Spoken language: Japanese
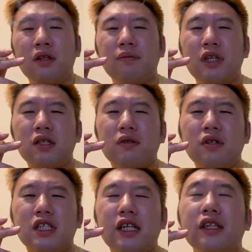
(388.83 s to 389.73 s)
まあ、そうい
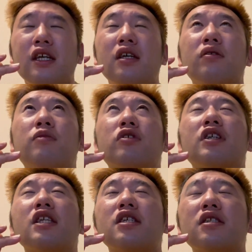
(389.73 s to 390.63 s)
う最底辺の僕
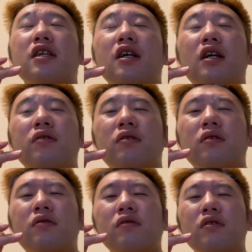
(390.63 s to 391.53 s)
がですねあ
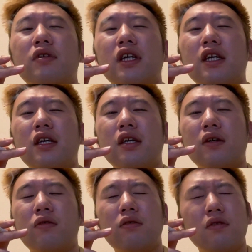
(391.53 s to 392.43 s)
のこの、
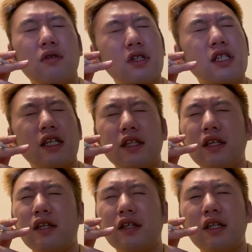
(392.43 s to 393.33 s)
えー、ここ最底
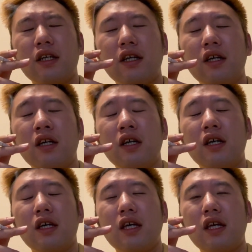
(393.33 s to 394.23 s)
辺から、
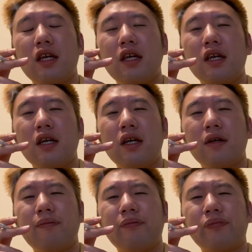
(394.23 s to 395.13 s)

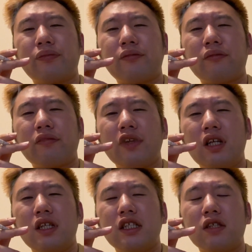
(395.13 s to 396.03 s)

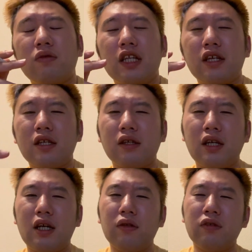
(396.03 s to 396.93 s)
えー、一度はね
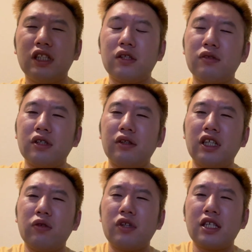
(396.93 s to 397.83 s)
あの一度
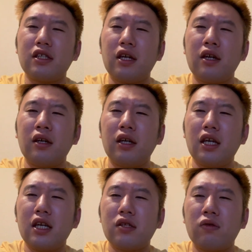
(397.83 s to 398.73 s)
二度ですね、
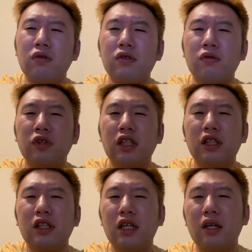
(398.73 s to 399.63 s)
えー、そこの底に行っ
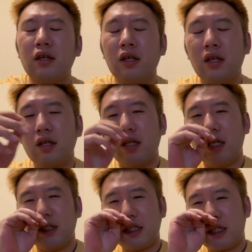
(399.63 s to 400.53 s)
て、
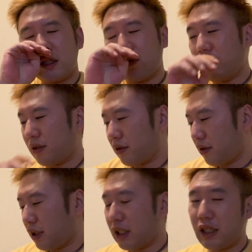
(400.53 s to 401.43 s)
えー、自殺を
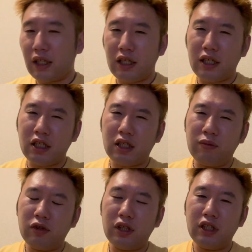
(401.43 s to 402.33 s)
2回経験した
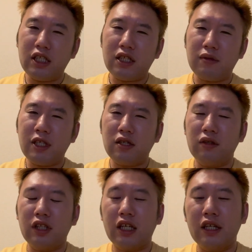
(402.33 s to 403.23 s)
自殺未遂
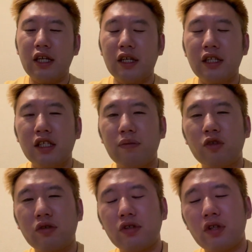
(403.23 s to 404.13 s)
2回経験した
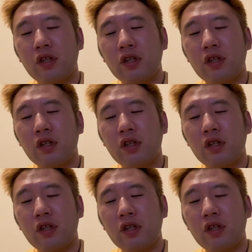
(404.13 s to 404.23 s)
僕